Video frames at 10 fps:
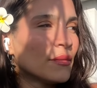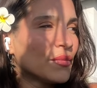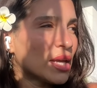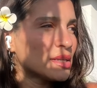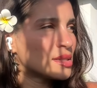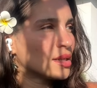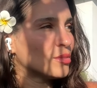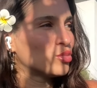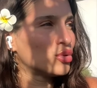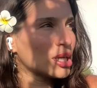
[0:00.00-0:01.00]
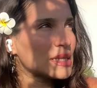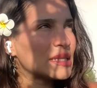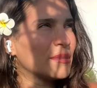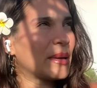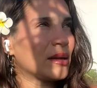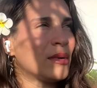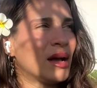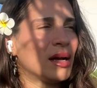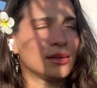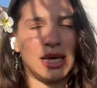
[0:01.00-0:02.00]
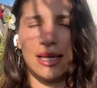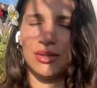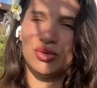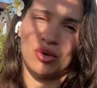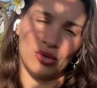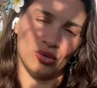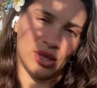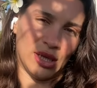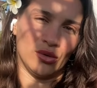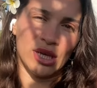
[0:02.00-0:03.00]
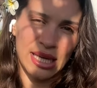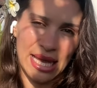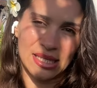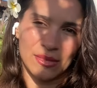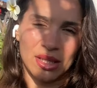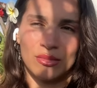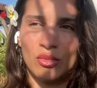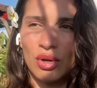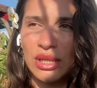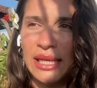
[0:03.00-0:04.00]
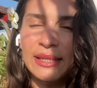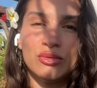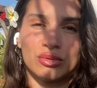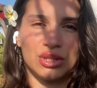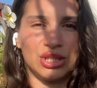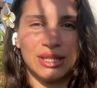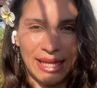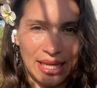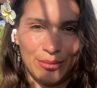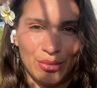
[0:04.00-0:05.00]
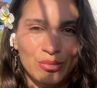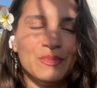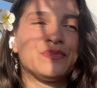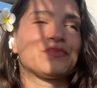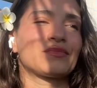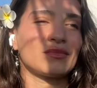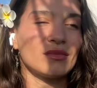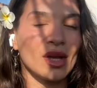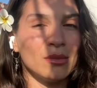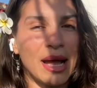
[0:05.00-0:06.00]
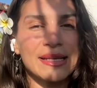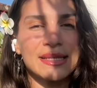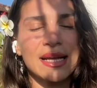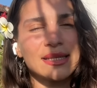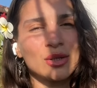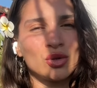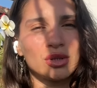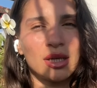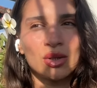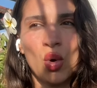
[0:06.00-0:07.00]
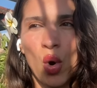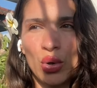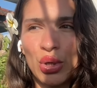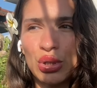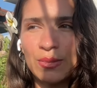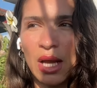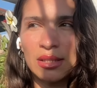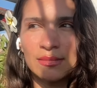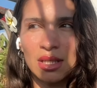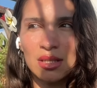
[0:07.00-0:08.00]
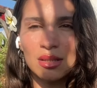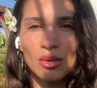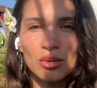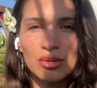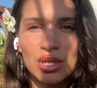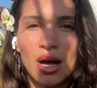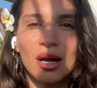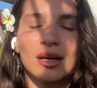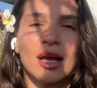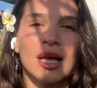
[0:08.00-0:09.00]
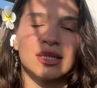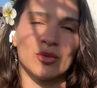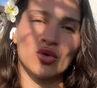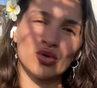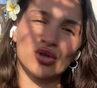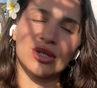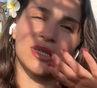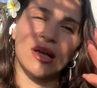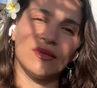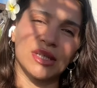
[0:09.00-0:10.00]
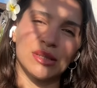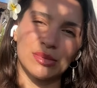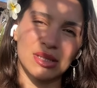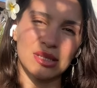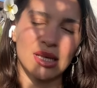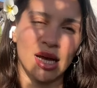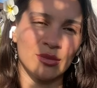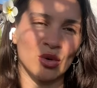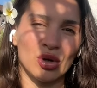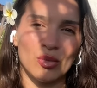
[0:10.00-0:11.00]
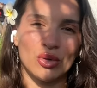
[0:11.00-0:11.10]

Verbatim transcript: Neyse burası benim hayal... Yani çok ülke ülke gezmedim bu arada. İlk yurt dışı deneyimim ben zaten ondan da korkuyordum. Yani şimdi nasıl olacak? Şimdi Gürcistan ve Kıbrıs'ı saymıyorum.